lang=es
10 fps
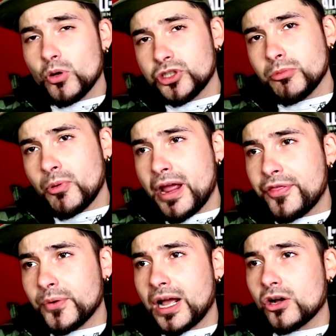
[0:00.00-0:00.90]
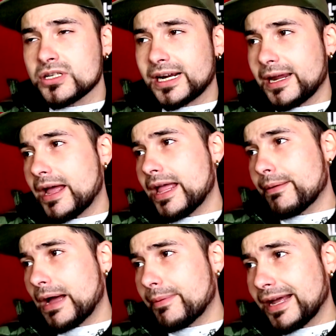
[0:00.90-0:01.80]
por último voy a decir una cosa que
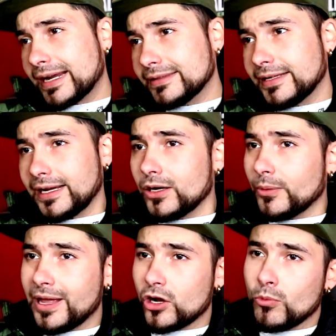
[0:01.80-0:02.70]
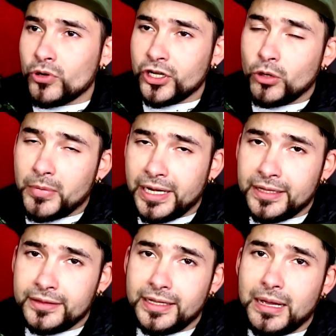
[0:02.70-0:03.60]
habrá gente que lo vea como un
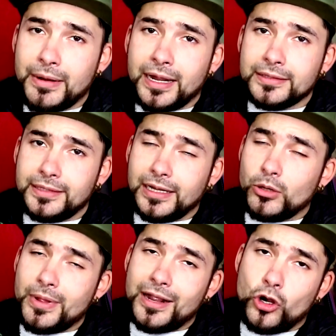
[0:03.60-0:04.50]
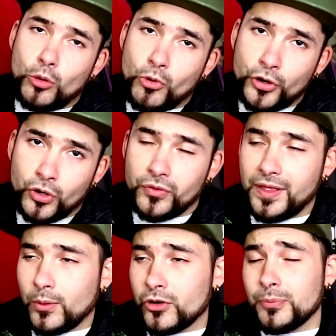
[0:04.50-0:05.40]
inconveniente y habrá gente que lo vea como no, ¿de
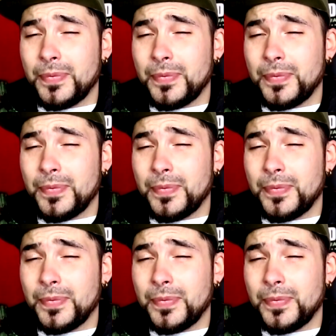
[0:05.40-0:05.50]
acuerdo?